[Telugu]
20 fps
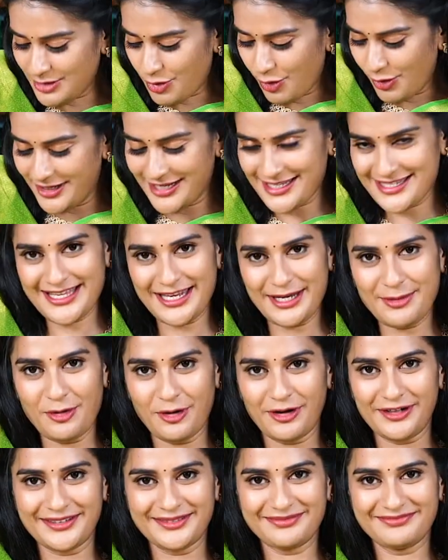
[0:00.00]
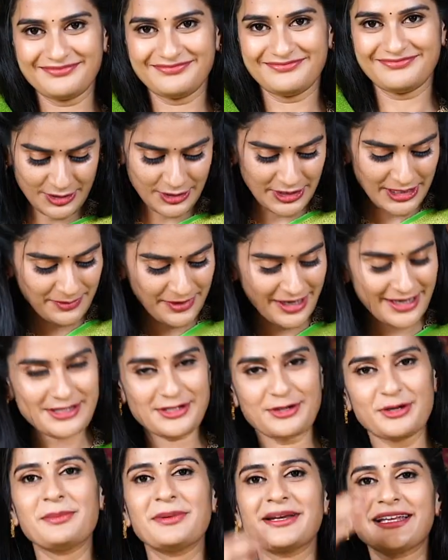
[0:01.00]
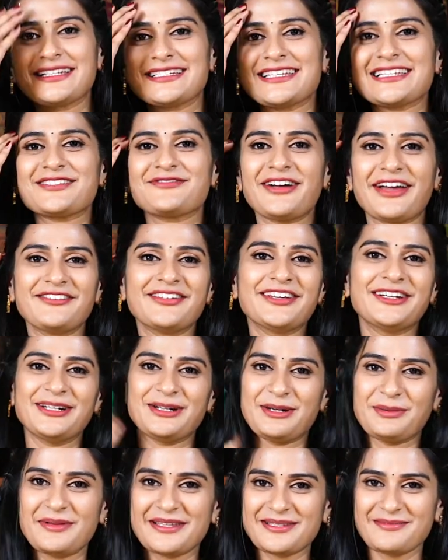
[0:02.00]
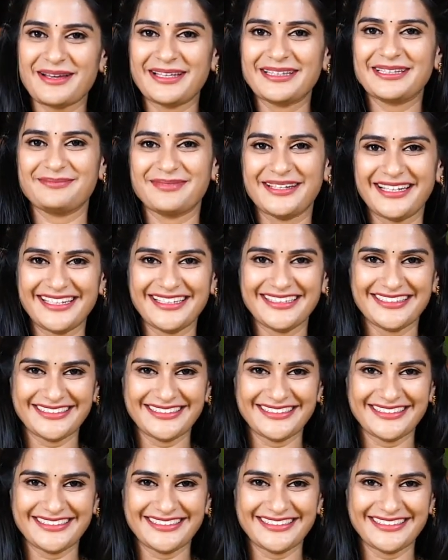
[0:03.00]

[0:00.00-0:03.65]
గోల్డెన్ జరీ బార్డర్ సో దీని ప్రైస్ కూడా మనకి జస్ట్ ఫైవ్ హండ్రెడ్ రూపీస్ మాత్రమే